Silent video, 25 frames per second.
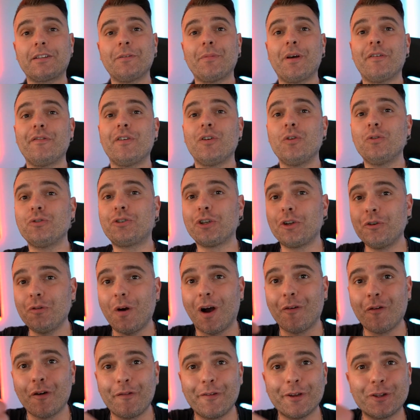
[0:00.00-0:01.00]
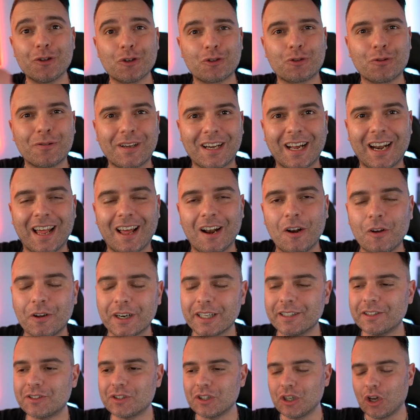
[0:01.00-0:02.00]
benvenuti in un nuovo video sul canale
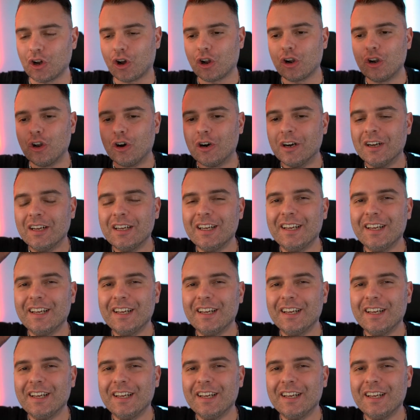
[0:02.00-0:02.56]
Lorenzo Lollo